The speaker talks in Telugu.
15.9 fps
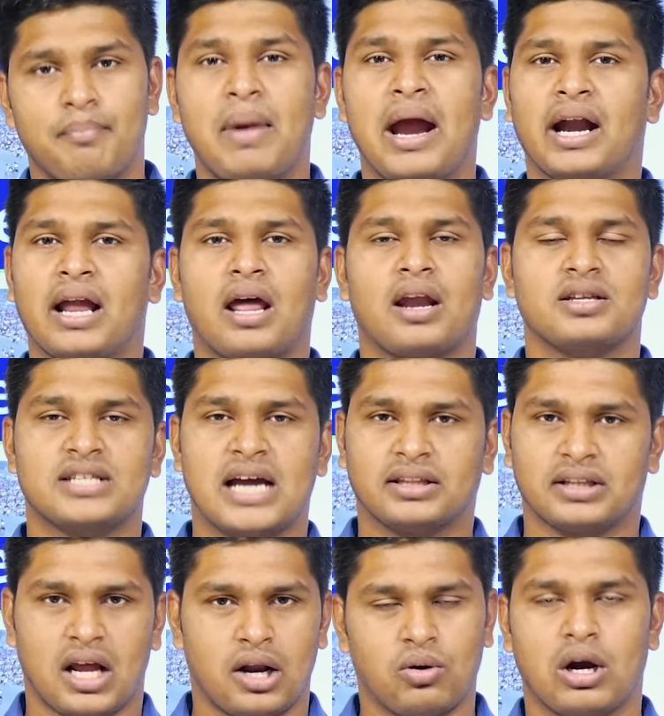మేడారం
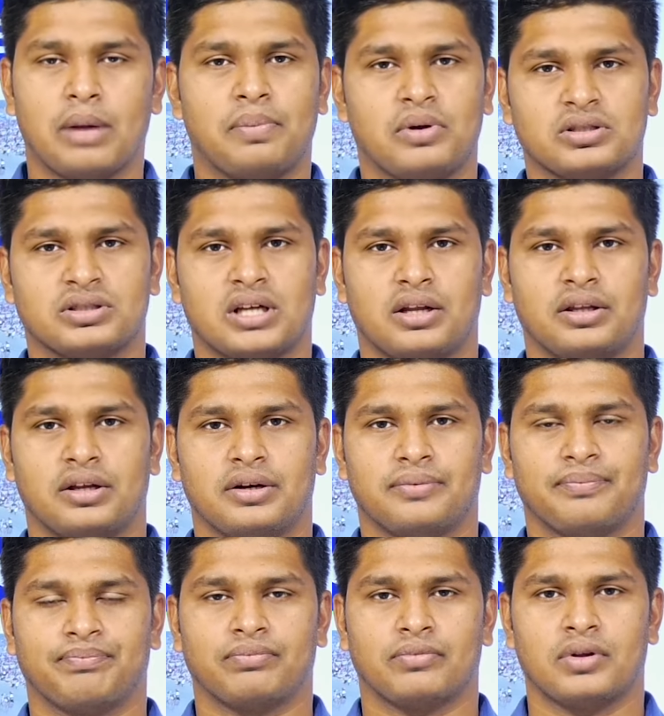జాతర అని కూడా పిలుస్తారు దీన్ని
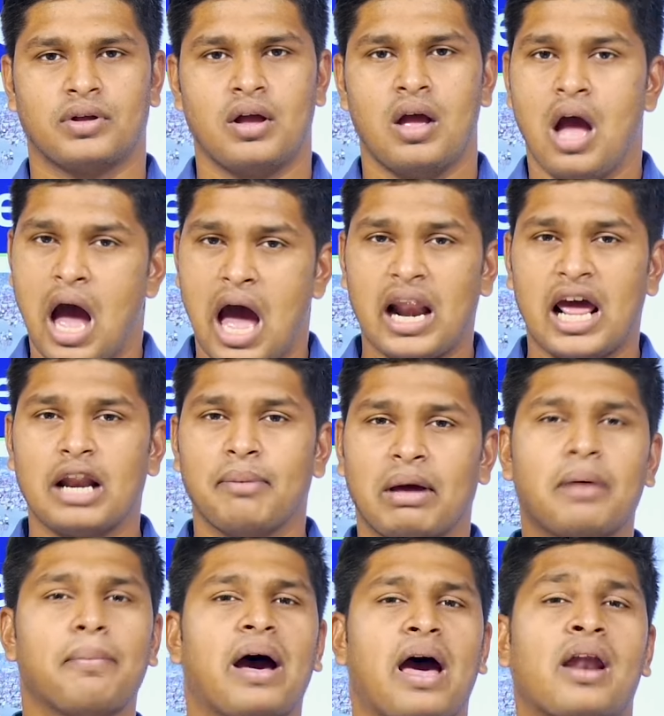అలానే
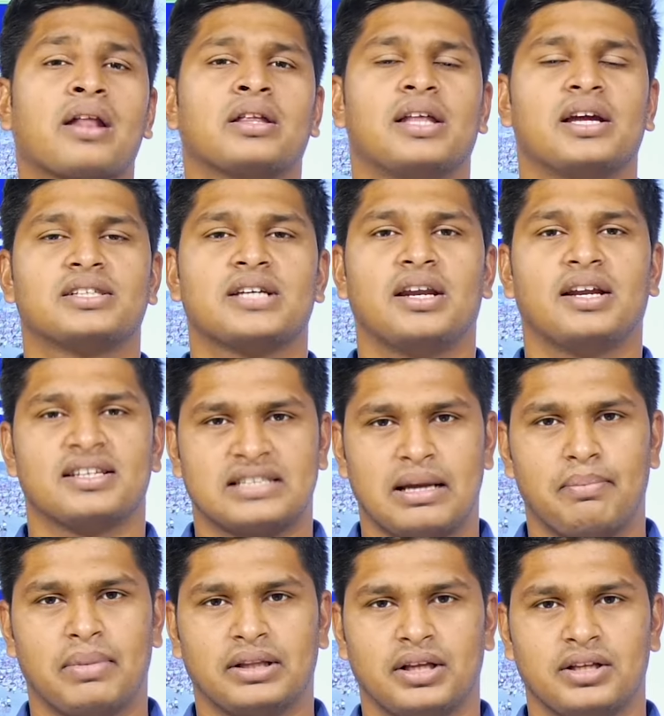మన భారతదేశానికి
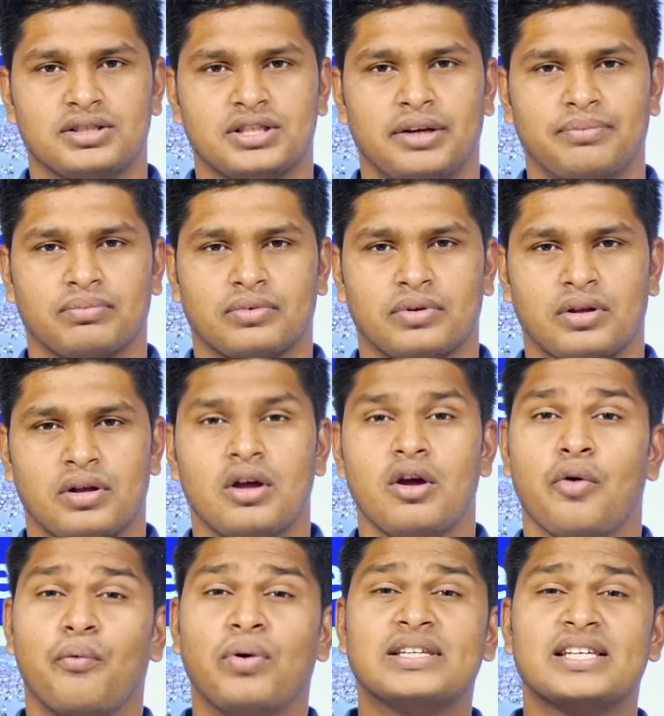సంబంధించి
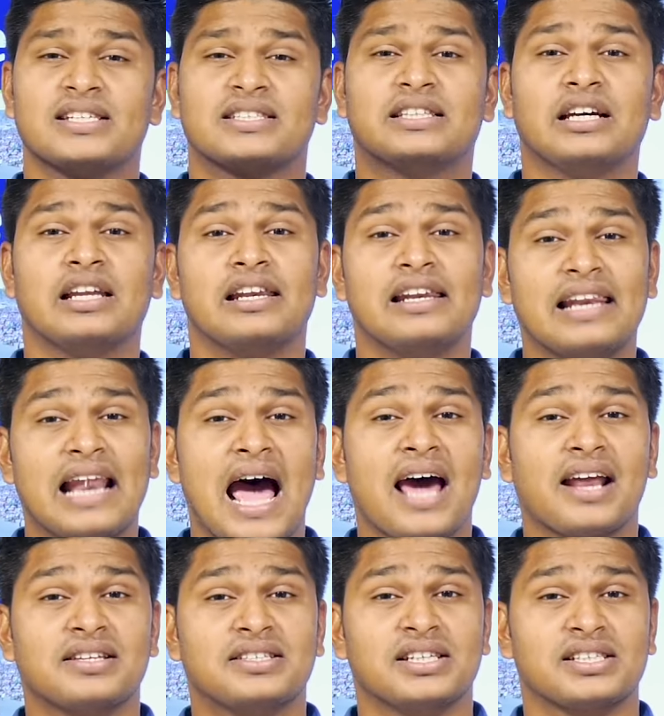విచ్ ఈస్ ద
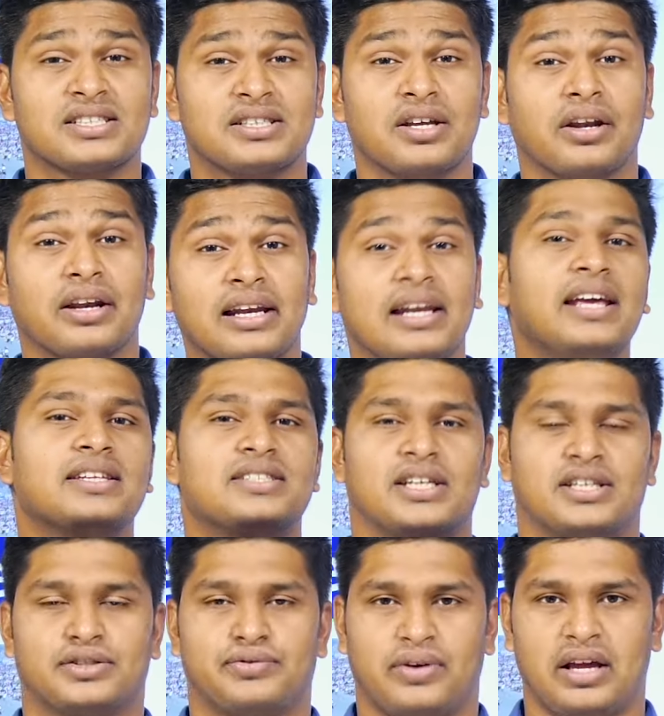లార్జెస్ట్
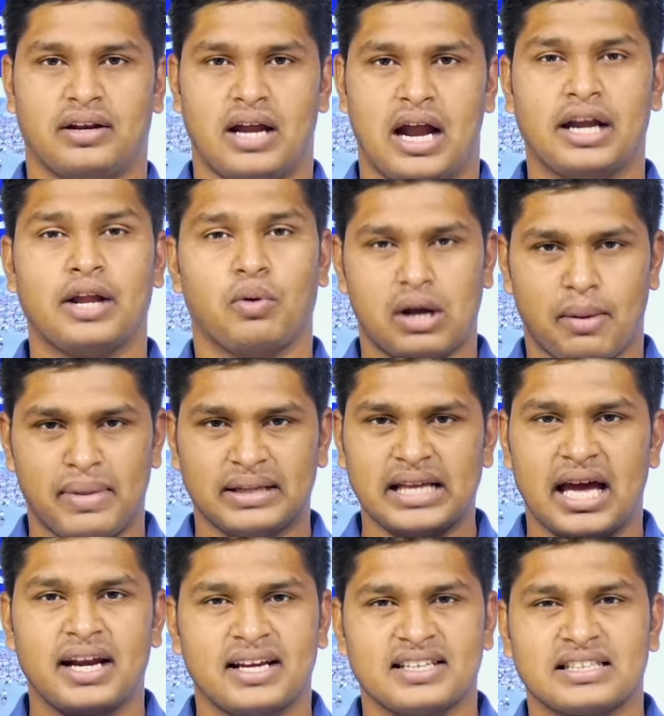రిలీజియస్ ఫేర్ అంటే ఒక
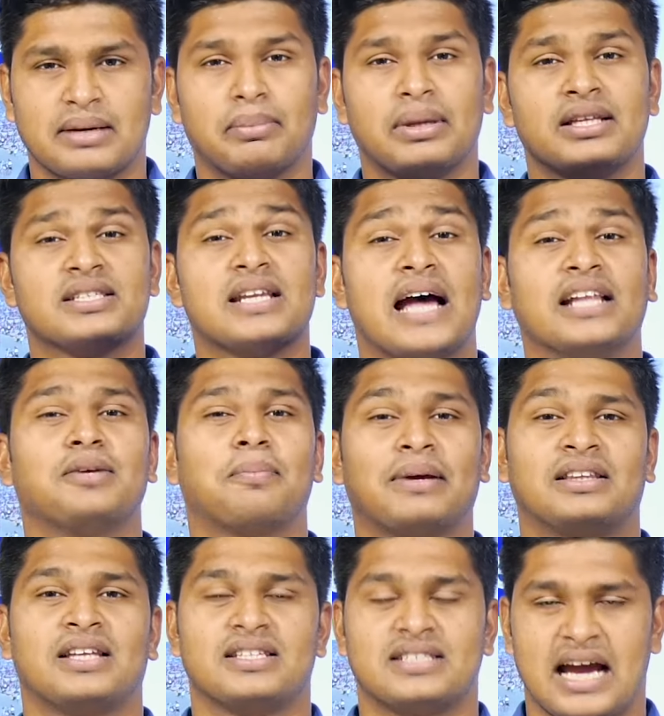మతానికి సంబంధించిన
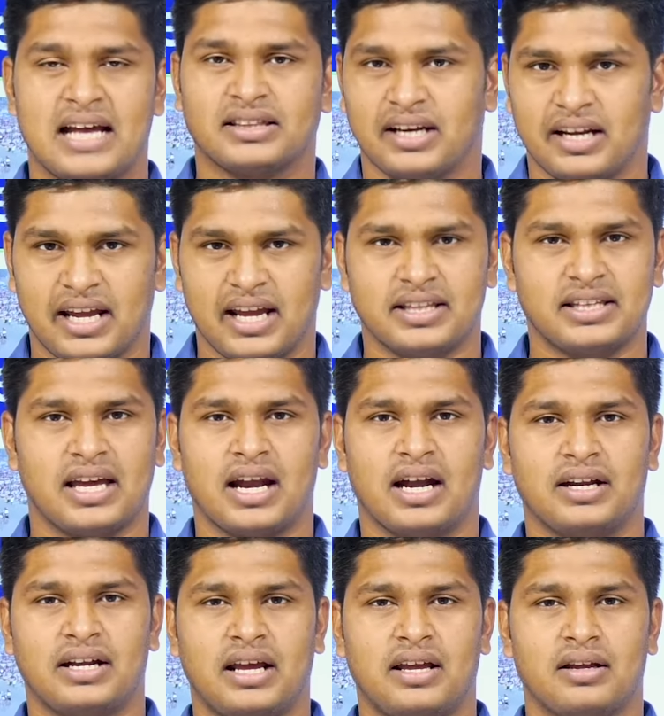అతిపెద్ద జాతర ఏది అని
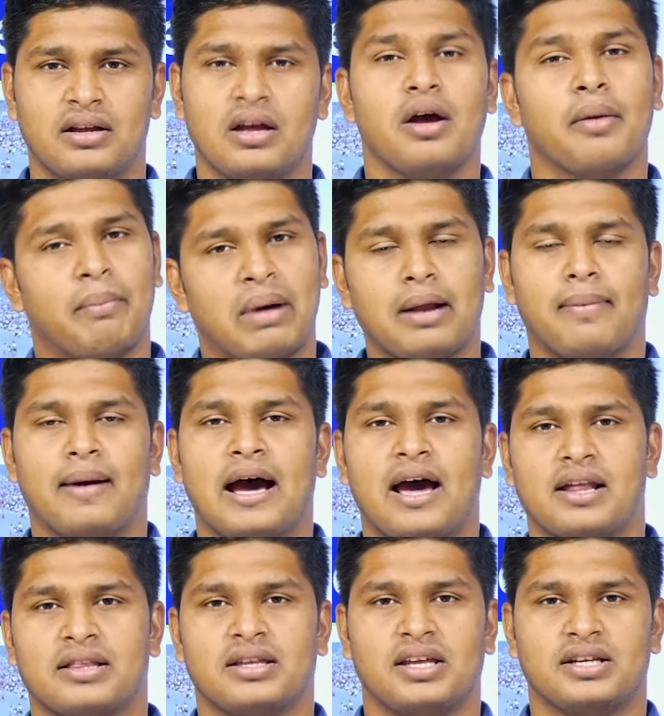అంటే మన
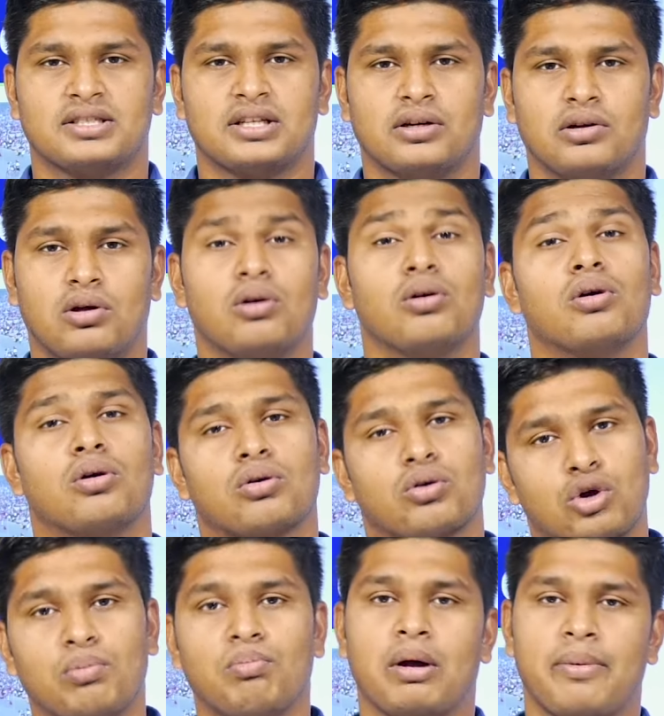భారతదేశంలో
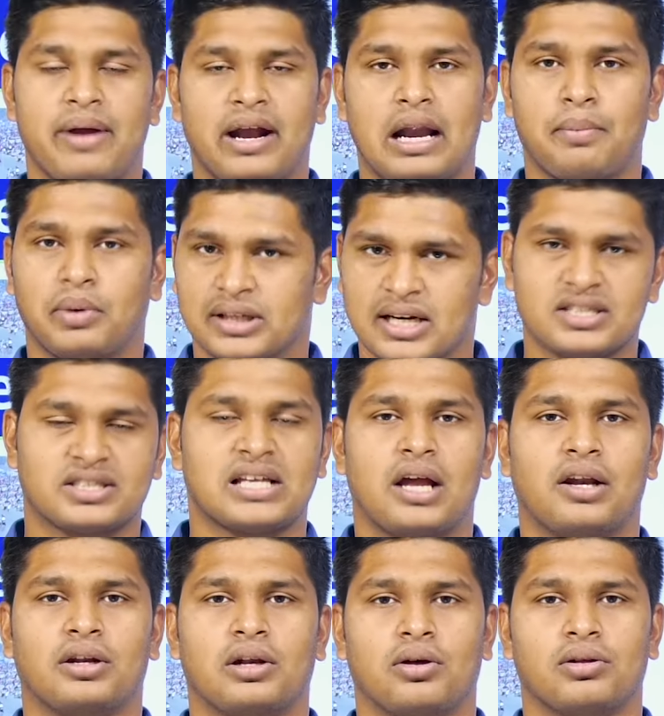కుంభమేళ మొదటి
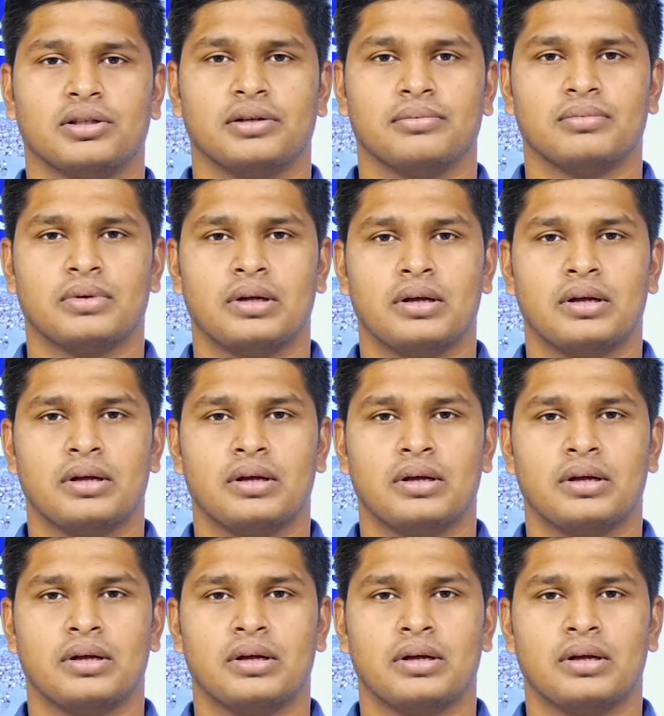స్థానంలో ఉంది